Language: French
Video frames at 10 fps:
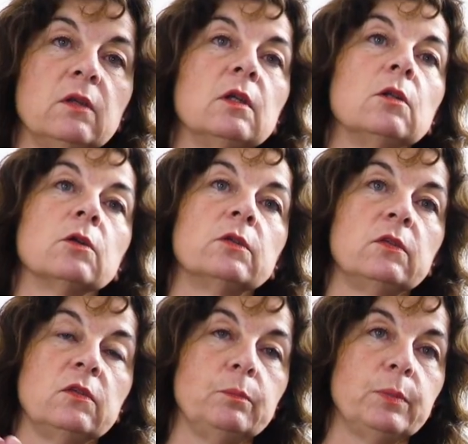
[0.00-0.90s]
c'est
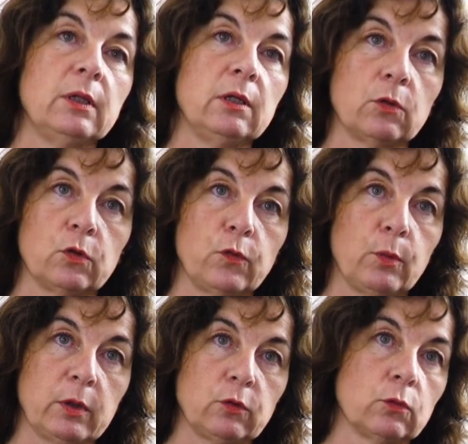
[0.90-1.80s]
d'anticiper les
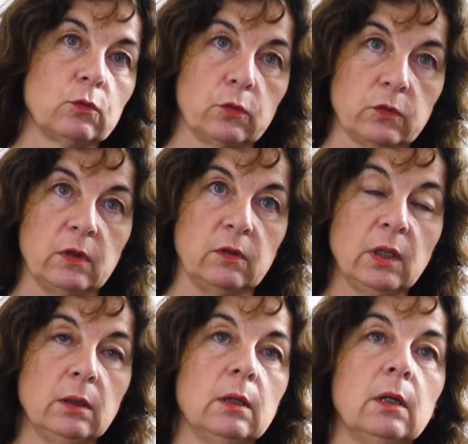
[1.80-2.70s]
transformations de
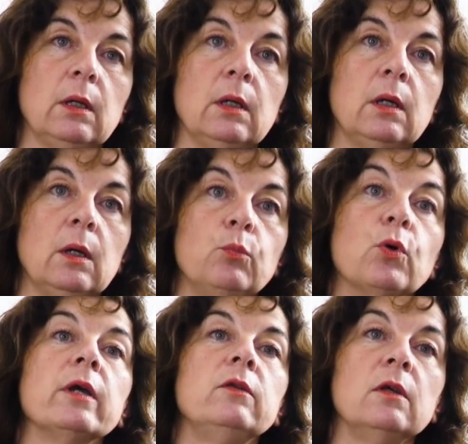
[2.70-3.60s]
société
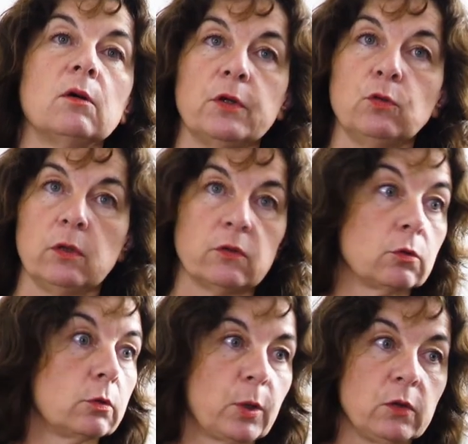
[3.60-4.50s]
pour aider en fait toutes les
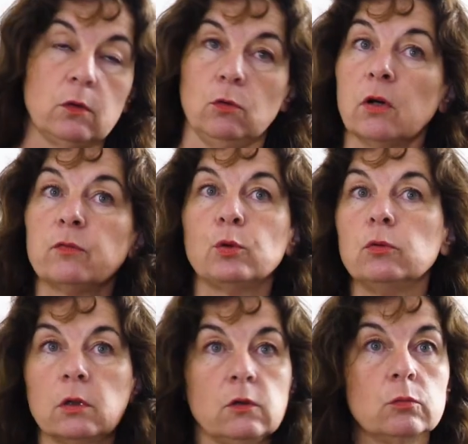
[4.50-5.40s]
entreprises qui doivent
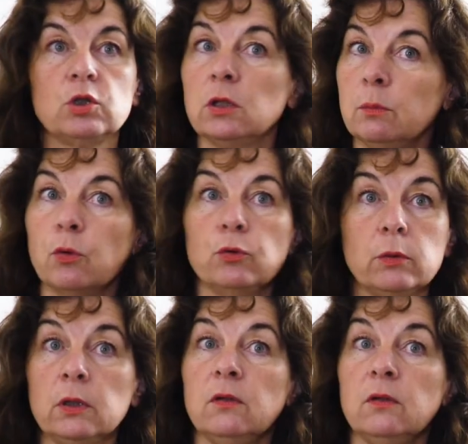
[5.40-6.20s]
produire des objets, des produits, des